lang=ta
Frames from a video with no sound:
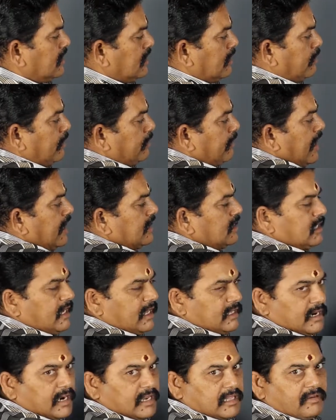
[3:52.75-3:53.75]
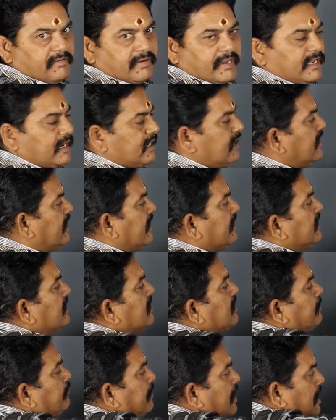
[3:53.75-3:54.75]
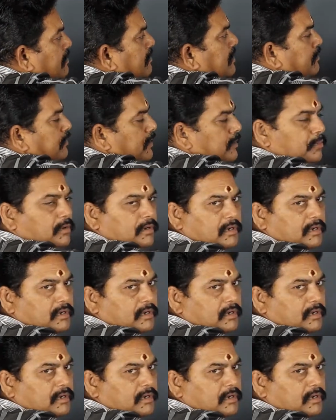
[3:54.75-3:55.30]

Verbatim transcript: இப்படி மாற்றி அதனால தான் வரையலை அதனால தான் பாம்பு இப்படி